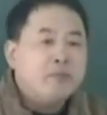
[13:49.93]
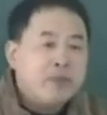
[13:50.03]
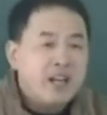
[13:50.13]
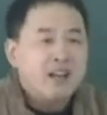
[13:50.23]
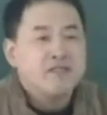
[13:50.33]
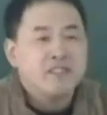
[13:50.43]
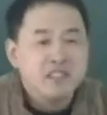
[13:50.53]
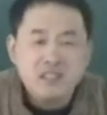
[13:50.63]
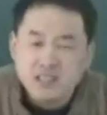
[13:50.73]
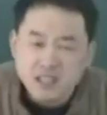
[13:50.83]
病案分
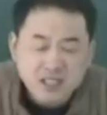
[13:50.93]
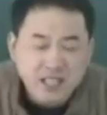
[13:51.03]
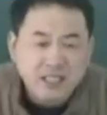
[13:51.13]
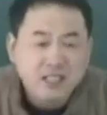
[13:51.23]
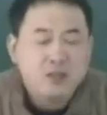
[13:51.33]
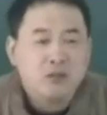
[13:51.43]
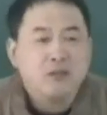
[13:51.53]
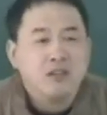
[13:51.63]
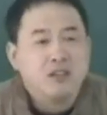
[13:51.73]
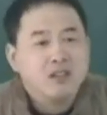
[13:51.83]
析已经简单
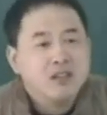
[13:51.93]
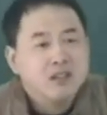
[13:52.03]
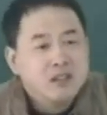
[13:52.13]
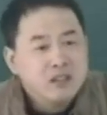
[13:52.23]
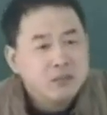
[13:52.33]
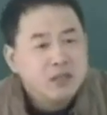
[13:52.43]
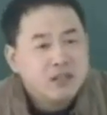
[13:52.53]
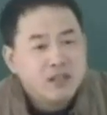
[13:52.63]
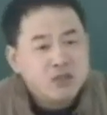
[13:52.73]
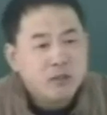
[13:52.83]
多了。你们到
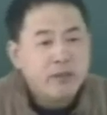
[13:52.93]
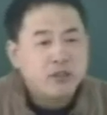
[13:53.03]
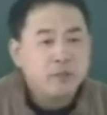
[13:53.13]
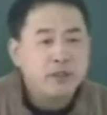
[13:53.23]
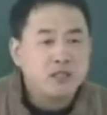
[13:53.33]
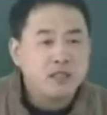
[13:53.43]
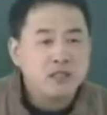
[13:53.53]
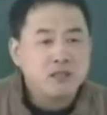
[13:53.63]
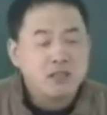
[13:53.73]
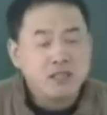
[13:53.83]
临床面对病人的
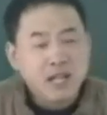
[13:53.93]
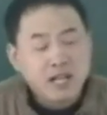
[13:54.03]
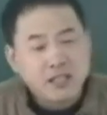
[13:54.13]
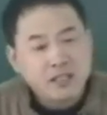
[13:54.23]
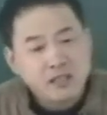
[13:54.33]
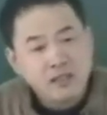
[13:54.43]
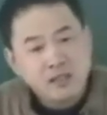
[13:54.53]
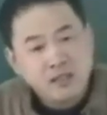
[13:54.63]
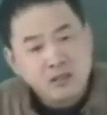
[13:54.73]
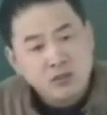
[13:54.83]
时候呢，他给你
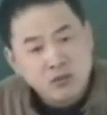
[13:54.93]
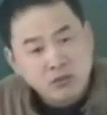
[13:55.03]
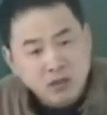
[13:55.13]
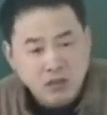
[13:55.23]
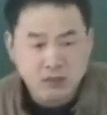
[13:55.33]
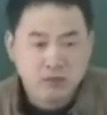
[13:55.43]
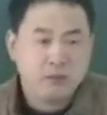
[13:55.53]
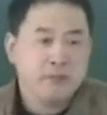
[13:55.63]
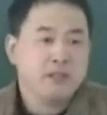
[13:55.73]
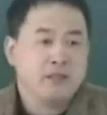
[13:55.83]
送很
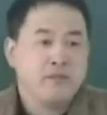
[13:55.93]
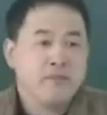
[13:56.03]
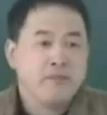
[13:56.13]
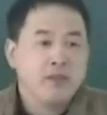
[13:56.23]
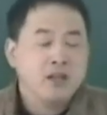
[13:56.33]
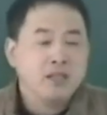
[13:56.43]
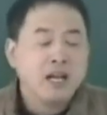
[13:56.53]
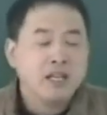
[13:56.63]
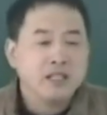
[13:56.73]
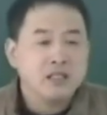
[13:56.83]
多病人，
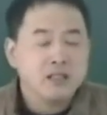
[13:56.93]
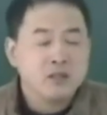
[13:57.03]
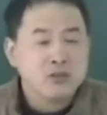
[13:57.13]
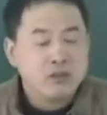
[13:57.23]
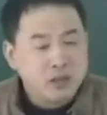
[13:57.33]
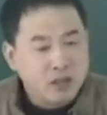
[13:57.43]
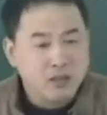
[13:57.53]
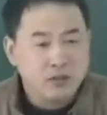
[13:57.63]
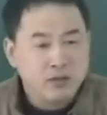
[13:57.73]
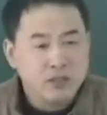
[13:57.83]
他给你呢说
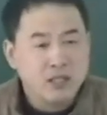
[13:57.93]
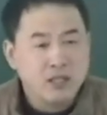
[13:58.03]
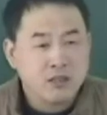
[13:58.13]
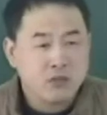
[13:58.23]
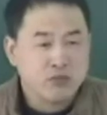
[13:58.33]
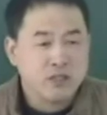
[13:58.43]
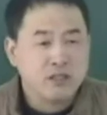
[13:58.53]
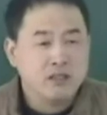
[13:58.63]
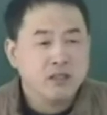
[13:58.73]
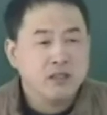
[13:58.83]
很多这样的主
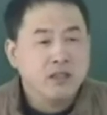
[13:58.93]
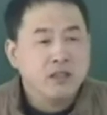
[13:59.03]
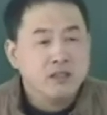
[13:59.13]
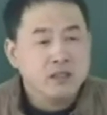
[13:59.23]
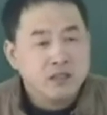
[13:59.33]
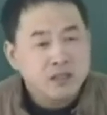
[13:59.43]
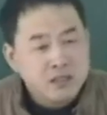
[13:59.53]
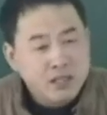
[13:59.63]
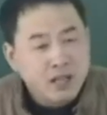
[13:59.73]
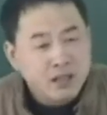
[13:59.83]
症。你要
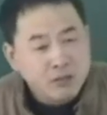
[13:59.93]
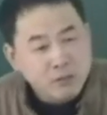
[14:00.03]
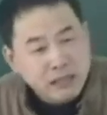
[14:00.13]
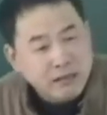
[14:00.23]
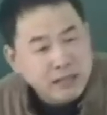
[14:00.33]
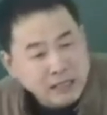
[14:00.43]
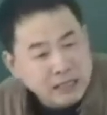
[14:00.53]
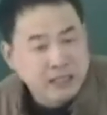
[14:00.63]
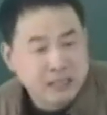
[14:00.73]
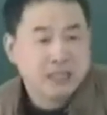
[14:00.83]
这样的，我们待会儿还
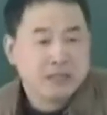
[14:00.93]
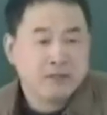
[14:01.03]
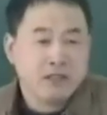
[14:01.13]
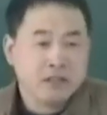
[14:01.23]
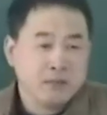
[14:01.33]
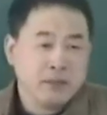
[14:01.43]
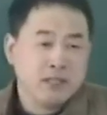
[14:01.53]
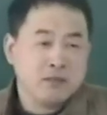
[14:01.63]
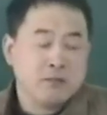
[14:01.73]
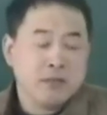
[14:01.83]
可以给大家放一个
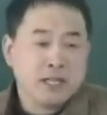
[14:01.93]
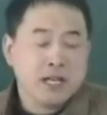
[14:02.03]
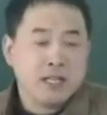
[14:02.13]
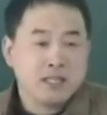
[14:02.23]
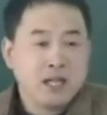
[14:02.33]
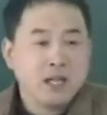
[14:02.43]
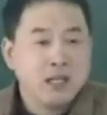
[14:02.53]
片子，我们来看一下。